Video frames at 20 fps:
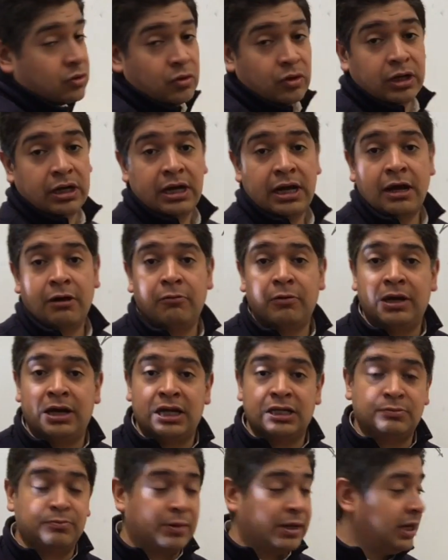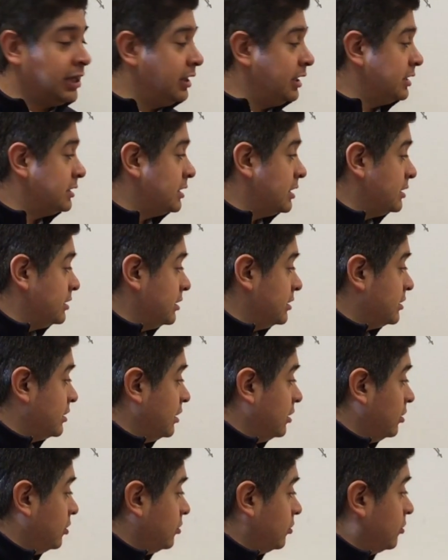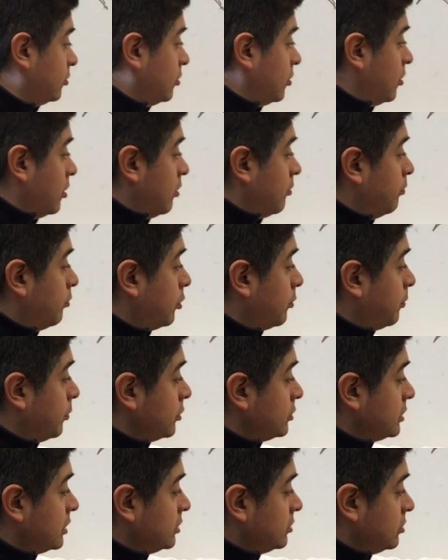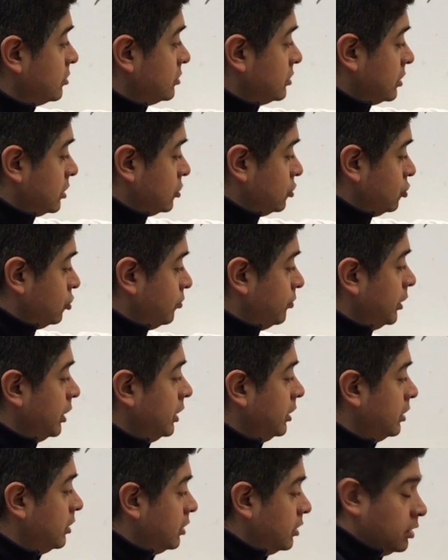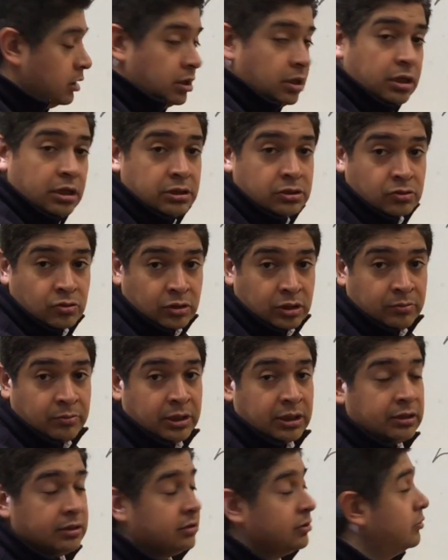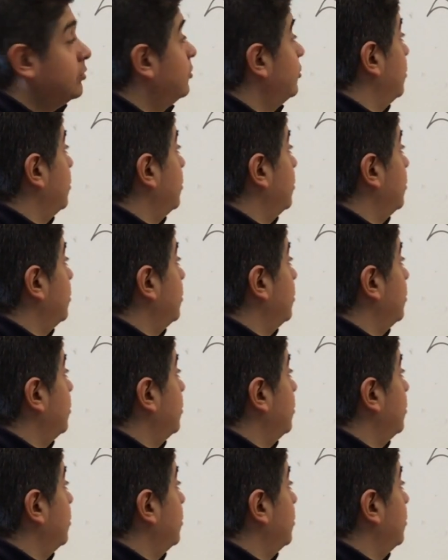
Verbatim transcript: escurre el agua en las paredes es distinto por procesos de lluvia, escurrimiento,